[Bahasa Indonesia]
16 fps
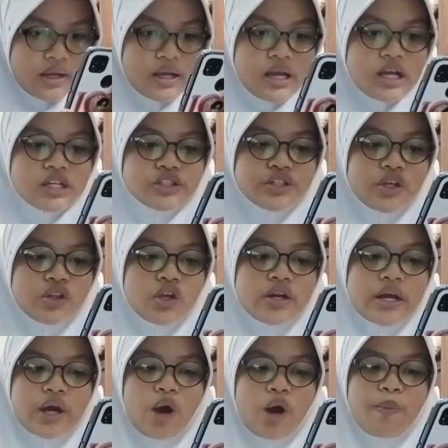Contoh
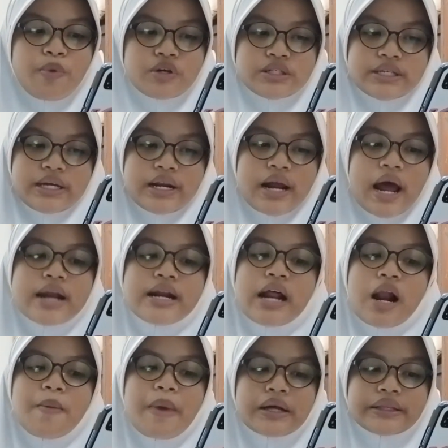dekomposer
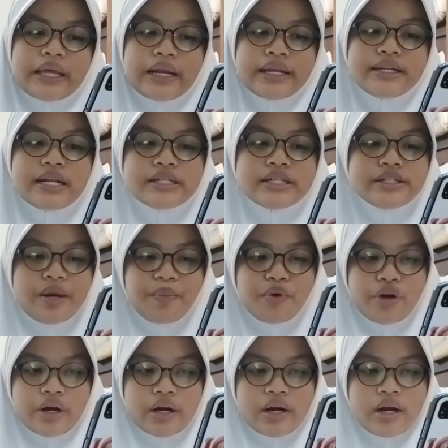adalah bakteri dan
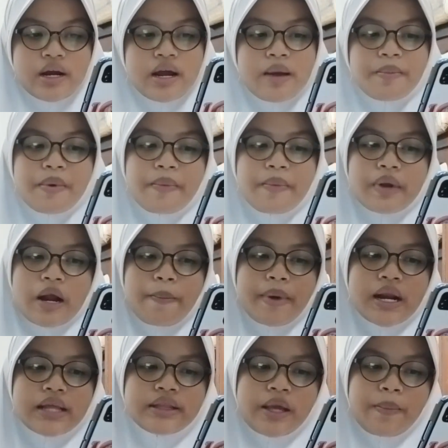jamur. Beberapa
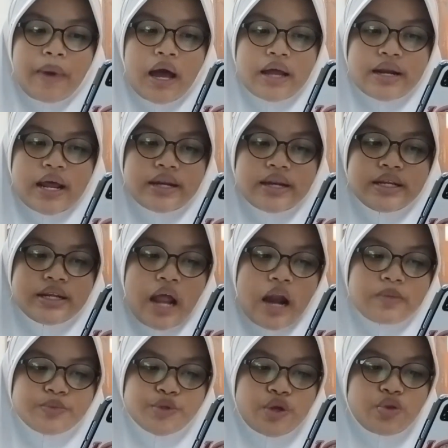rantai makanan di
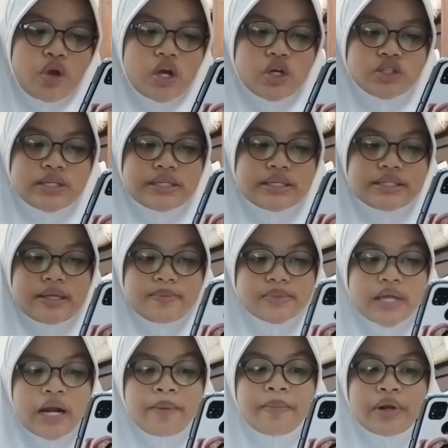dalam suatu ekosistem
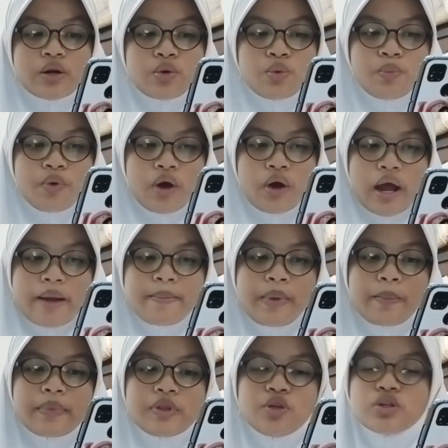saling berhubungan
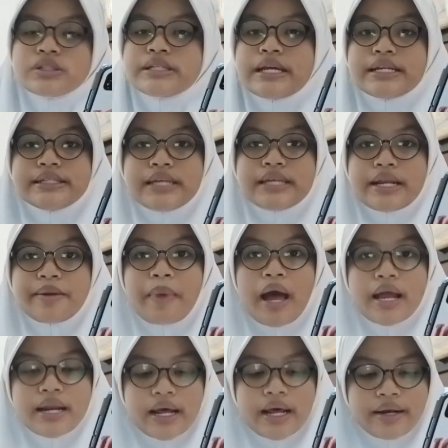membentuk jaring-jaring
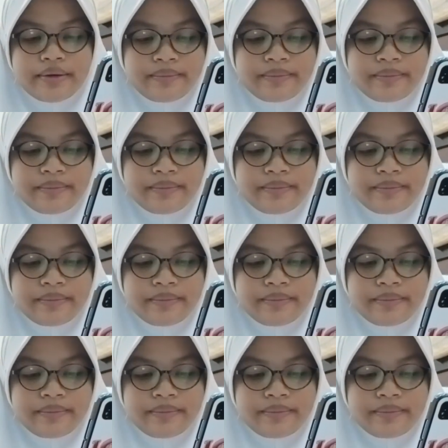makanan.